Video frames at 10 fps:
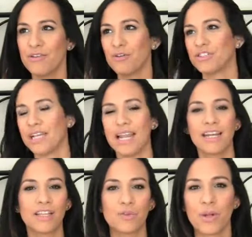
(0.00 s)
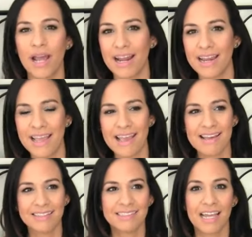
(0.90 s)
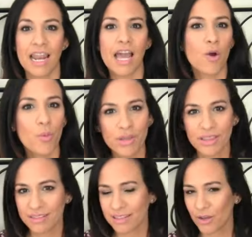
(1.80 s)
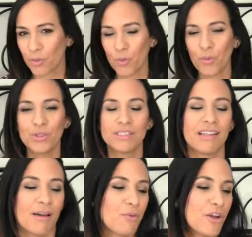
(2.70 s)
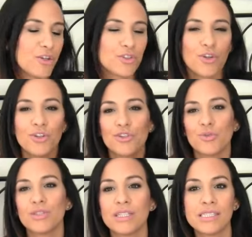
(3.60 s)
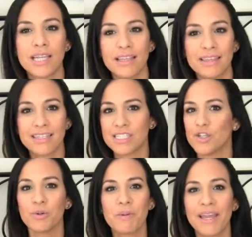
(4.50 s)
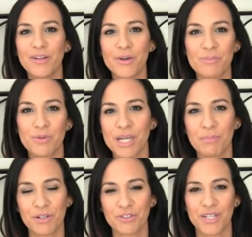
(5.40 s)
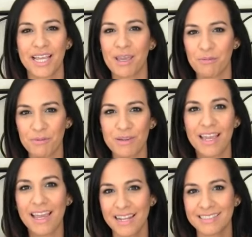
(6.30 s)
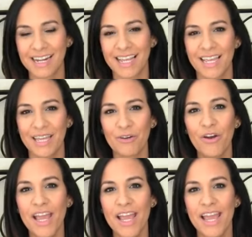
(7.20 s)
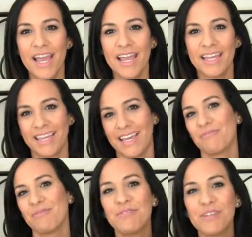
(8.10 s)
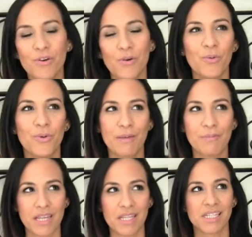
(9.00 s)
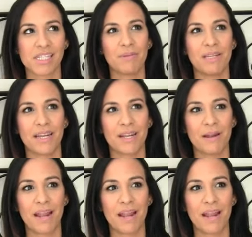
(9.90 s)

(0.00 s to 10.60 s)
no sé, la naturaleza, la comida te gusta, bueno, todo tú te sientes y yo me imagino que muchas personas que viven en el extranjero, que han vivido una experiencia similar